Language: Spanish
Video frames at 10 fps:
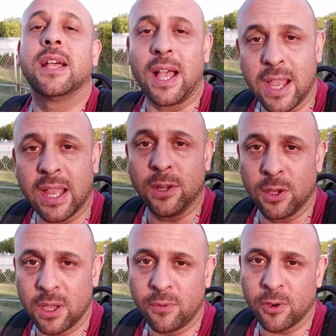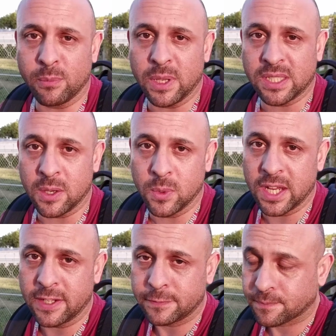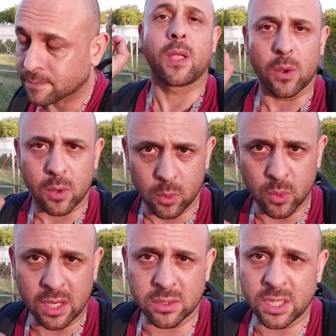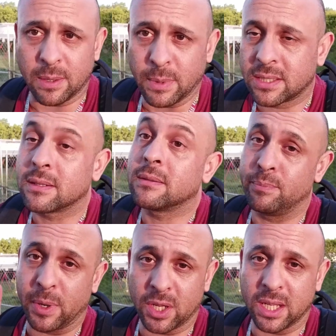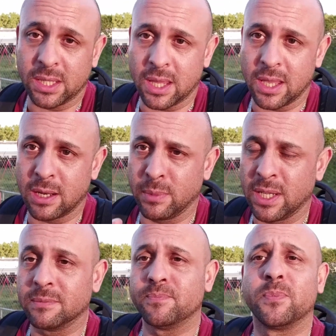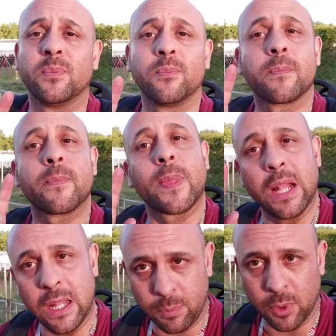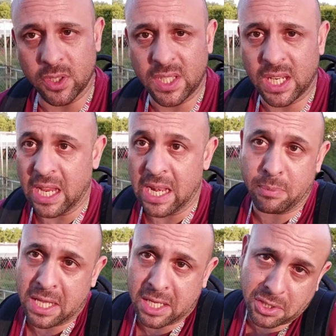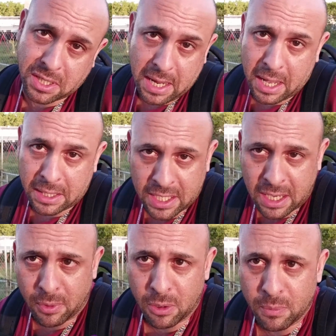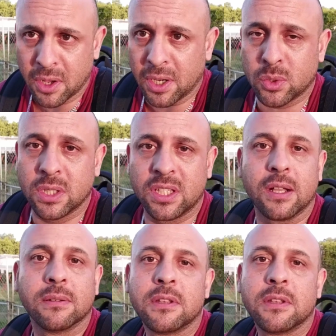háganlo de forma segura. Una cosita más, perdón antes de irme, les puedo decir que la aplicación hasta acá por lo menos resulta